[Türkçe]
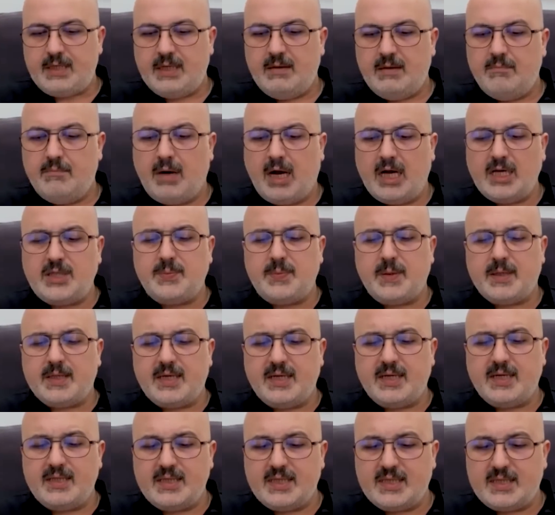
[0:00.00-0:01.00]

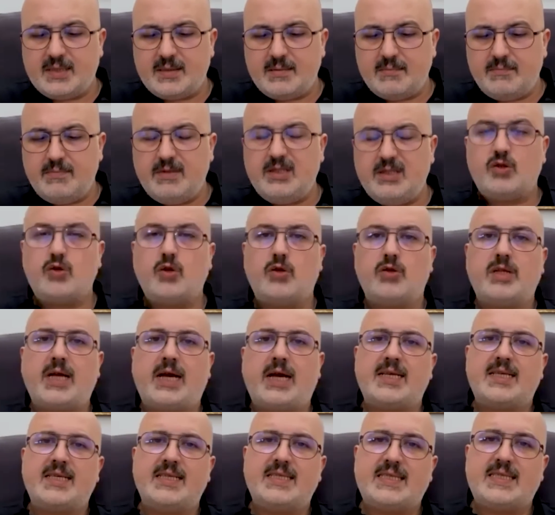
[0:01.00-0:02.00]
Başbakanınız
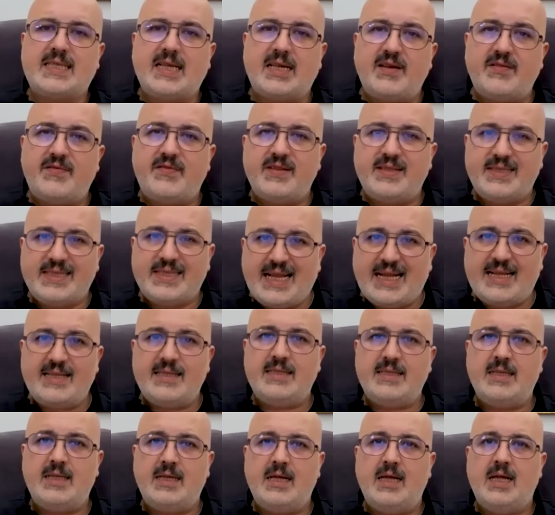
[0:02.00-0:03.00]
Mitsotakis
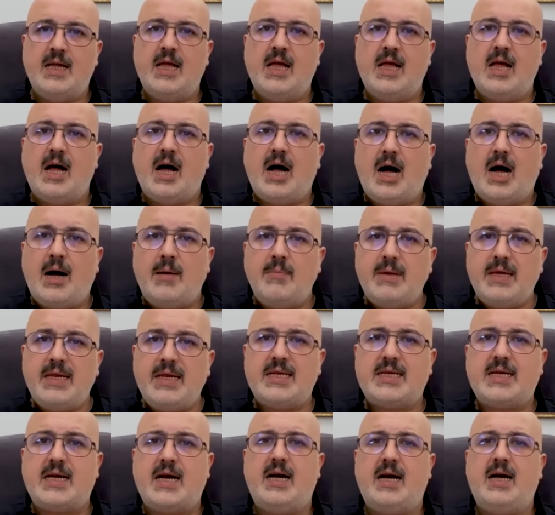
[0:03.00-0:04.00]
tarafından
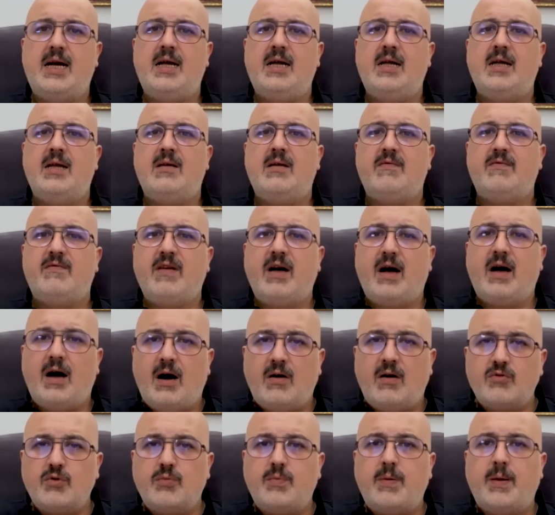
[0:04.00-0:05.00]
Amerika ve
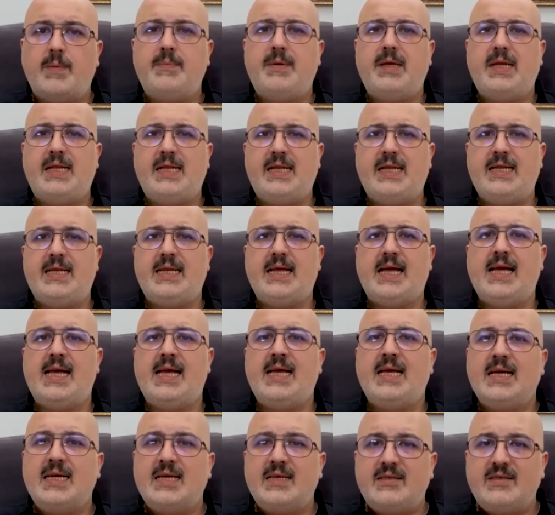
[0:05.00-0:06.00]
Avrupa Birliği'ne
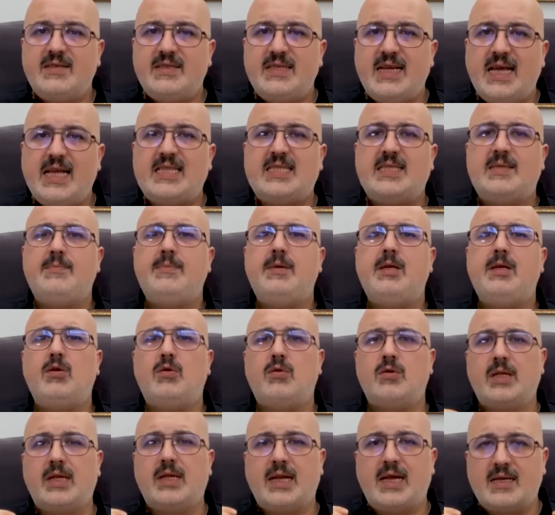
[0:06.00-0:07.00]
resmi
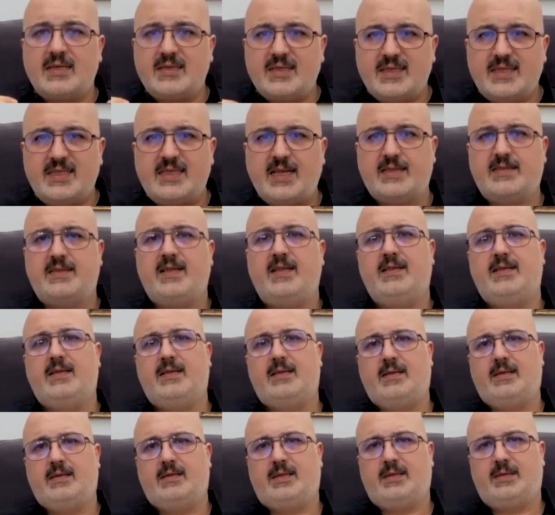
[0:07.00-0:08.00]
olarak
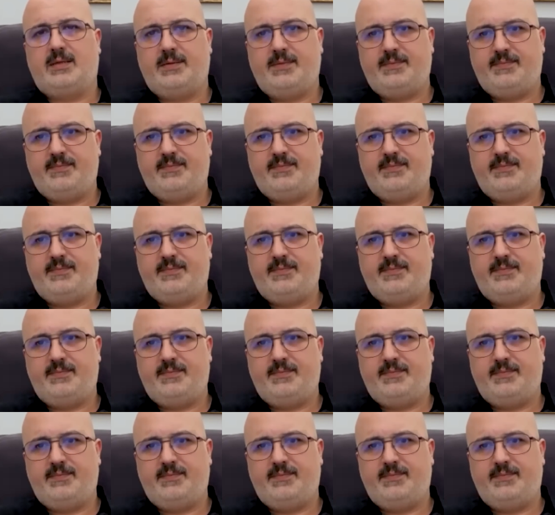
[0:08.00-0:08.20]
satıldınız.